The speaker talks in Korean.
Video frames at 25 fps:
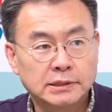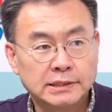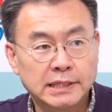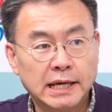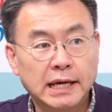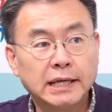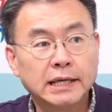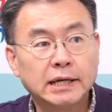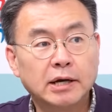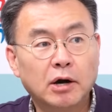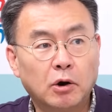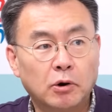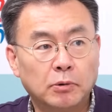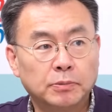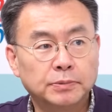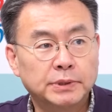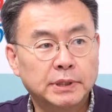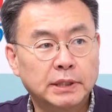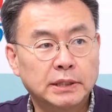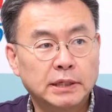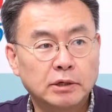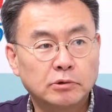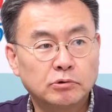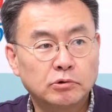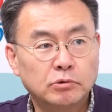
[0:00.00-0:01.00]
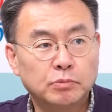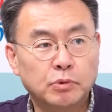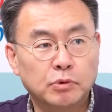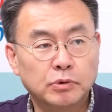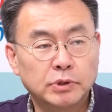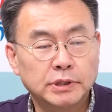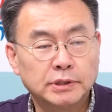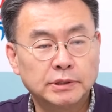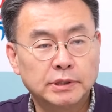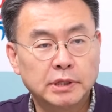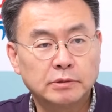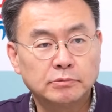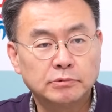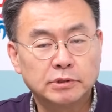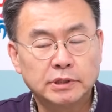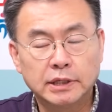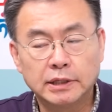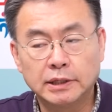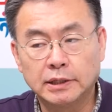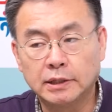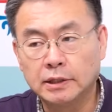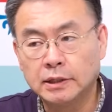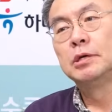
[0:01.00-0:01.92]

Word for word: 차이가 없다라고 보기 때문에